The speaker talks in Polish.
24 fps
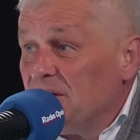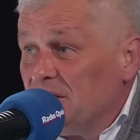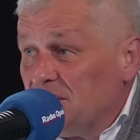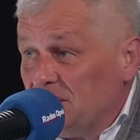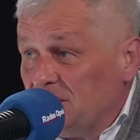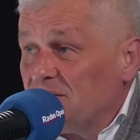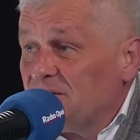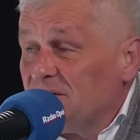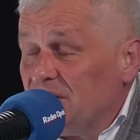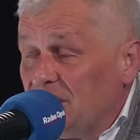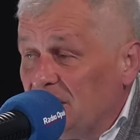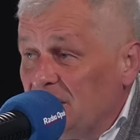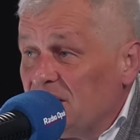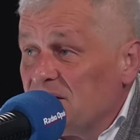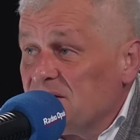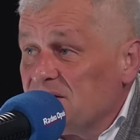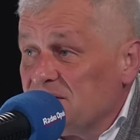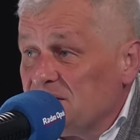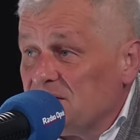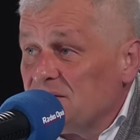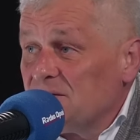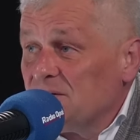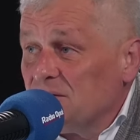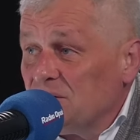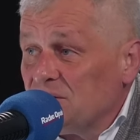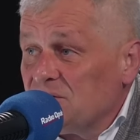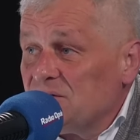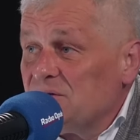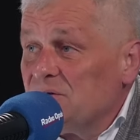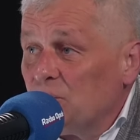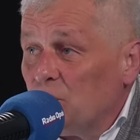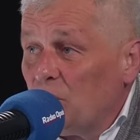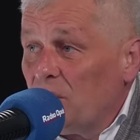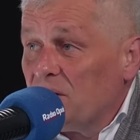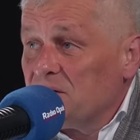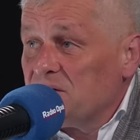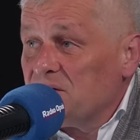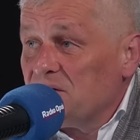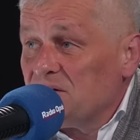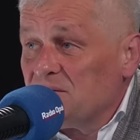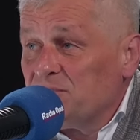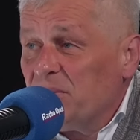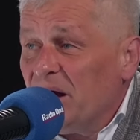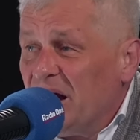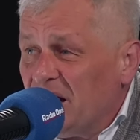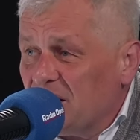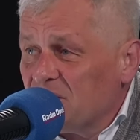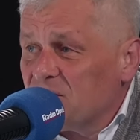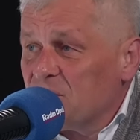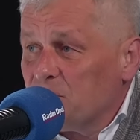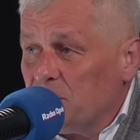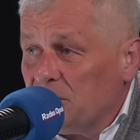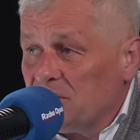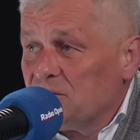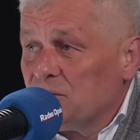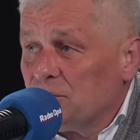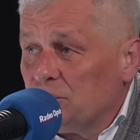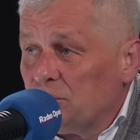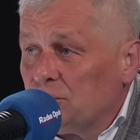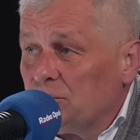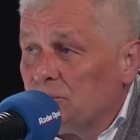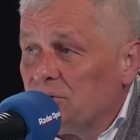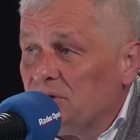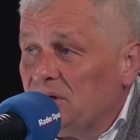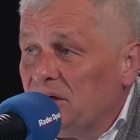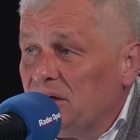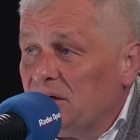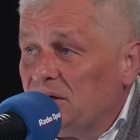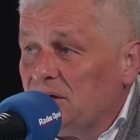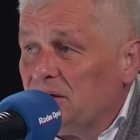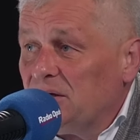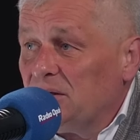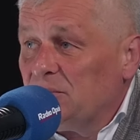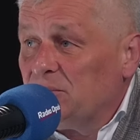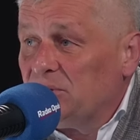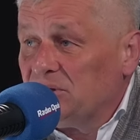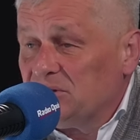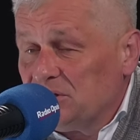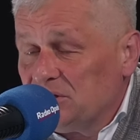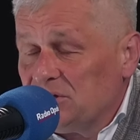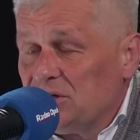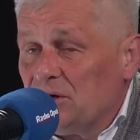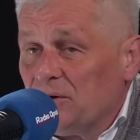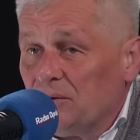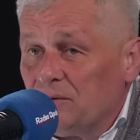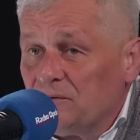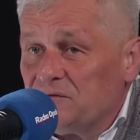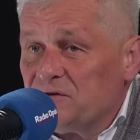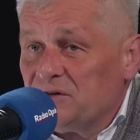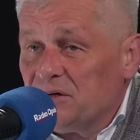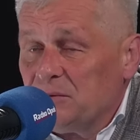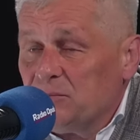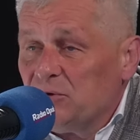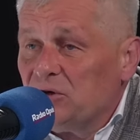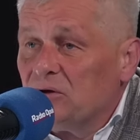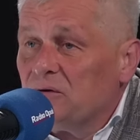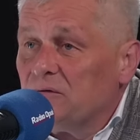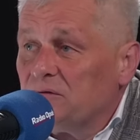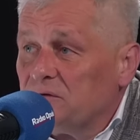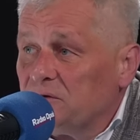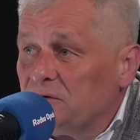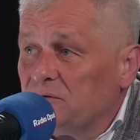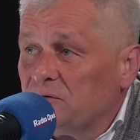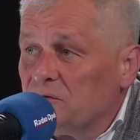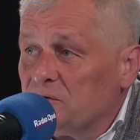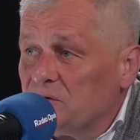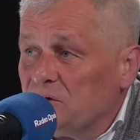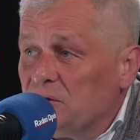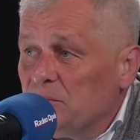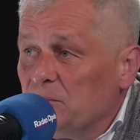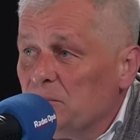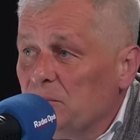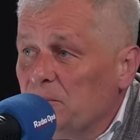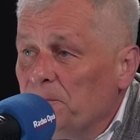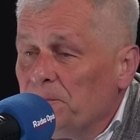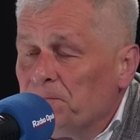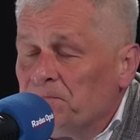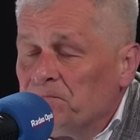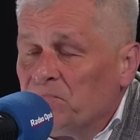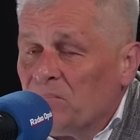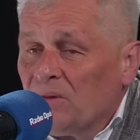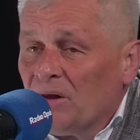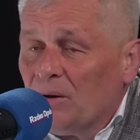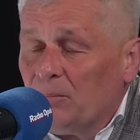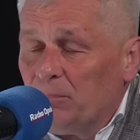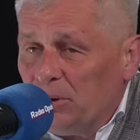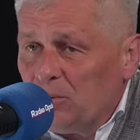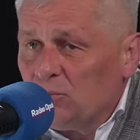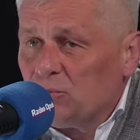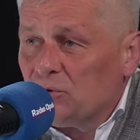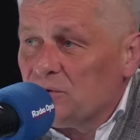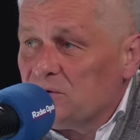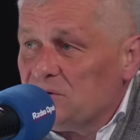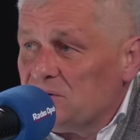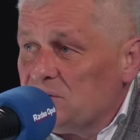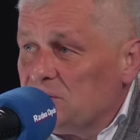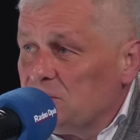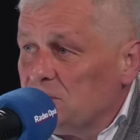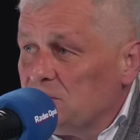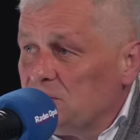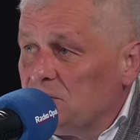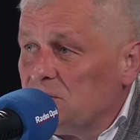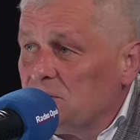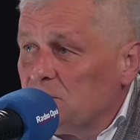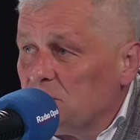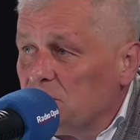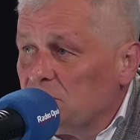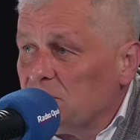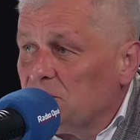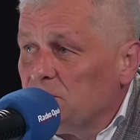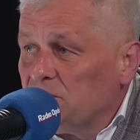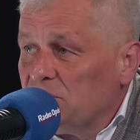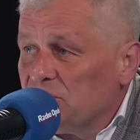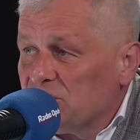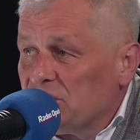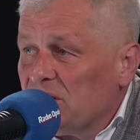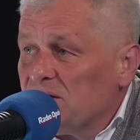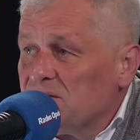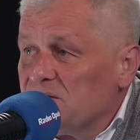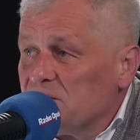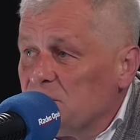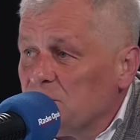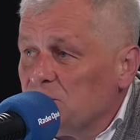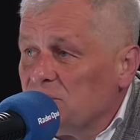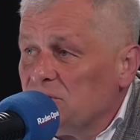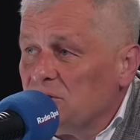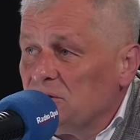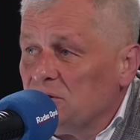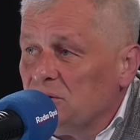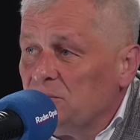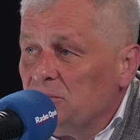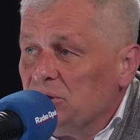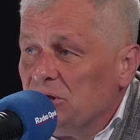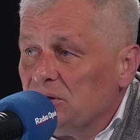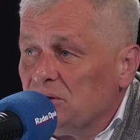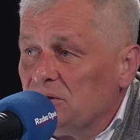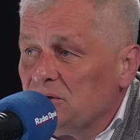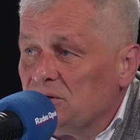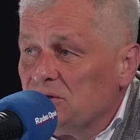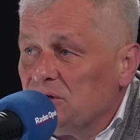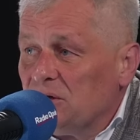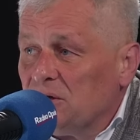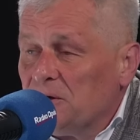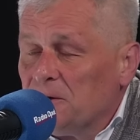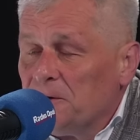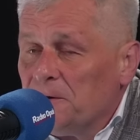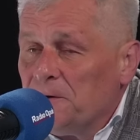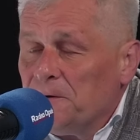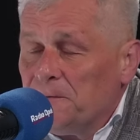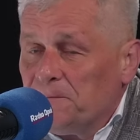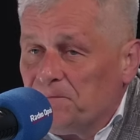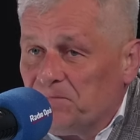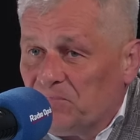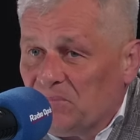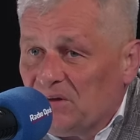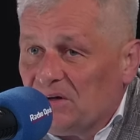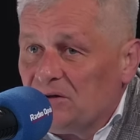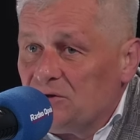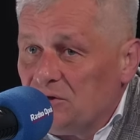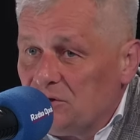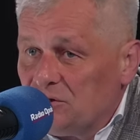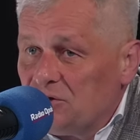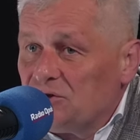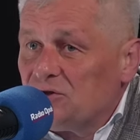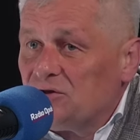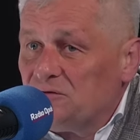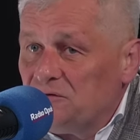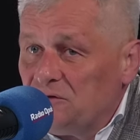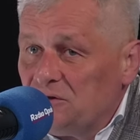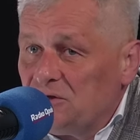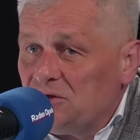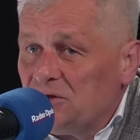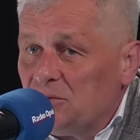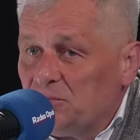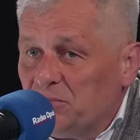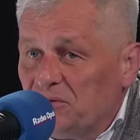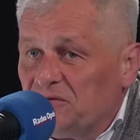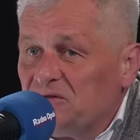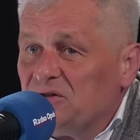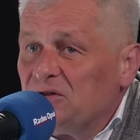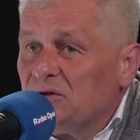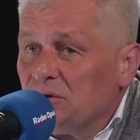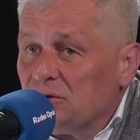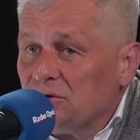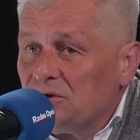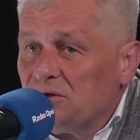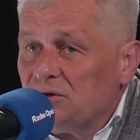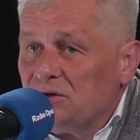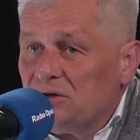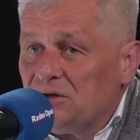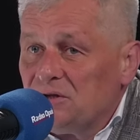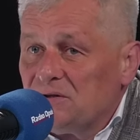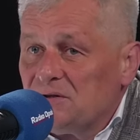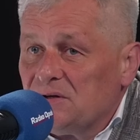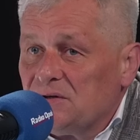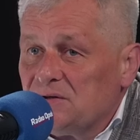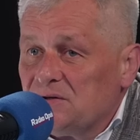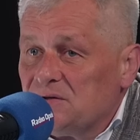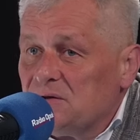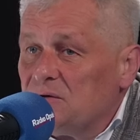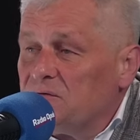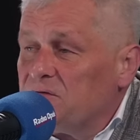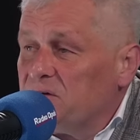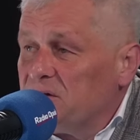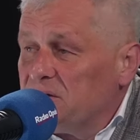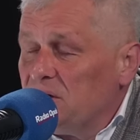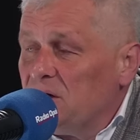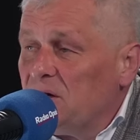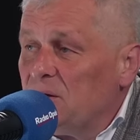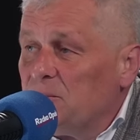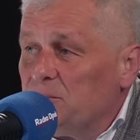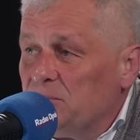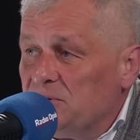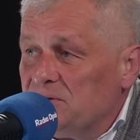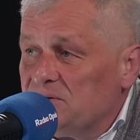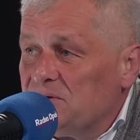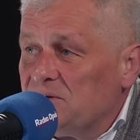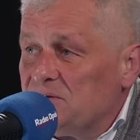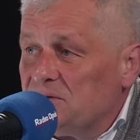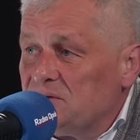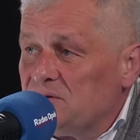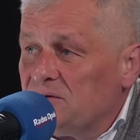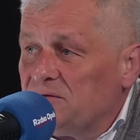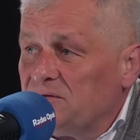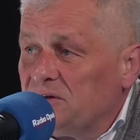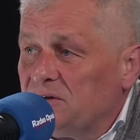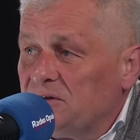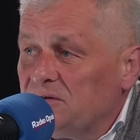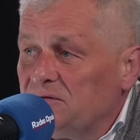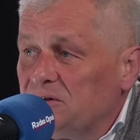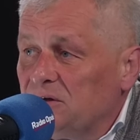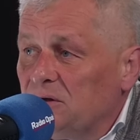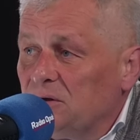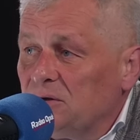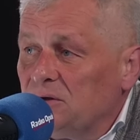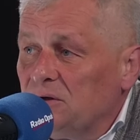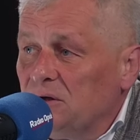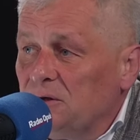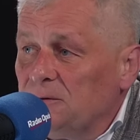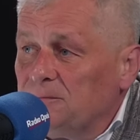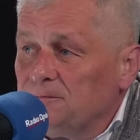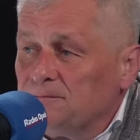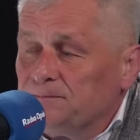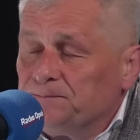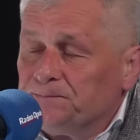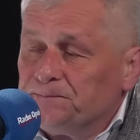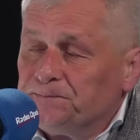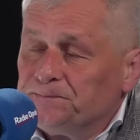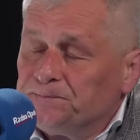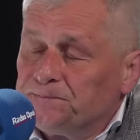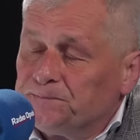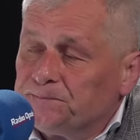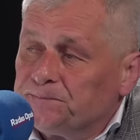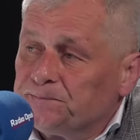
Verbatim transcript: nieraz no, sytuacja jest bardzo, bardzo trudna i będę chciał w Sejmiku Wojewódzkim pomóc y, tym mieszkańcom tych gmin, gdzie, gdzie rzeczywiście powinno żyć się zdecydowanie lepiej. Zdecydowanie Do tego sobie na pewno jeszcze przejdziemy.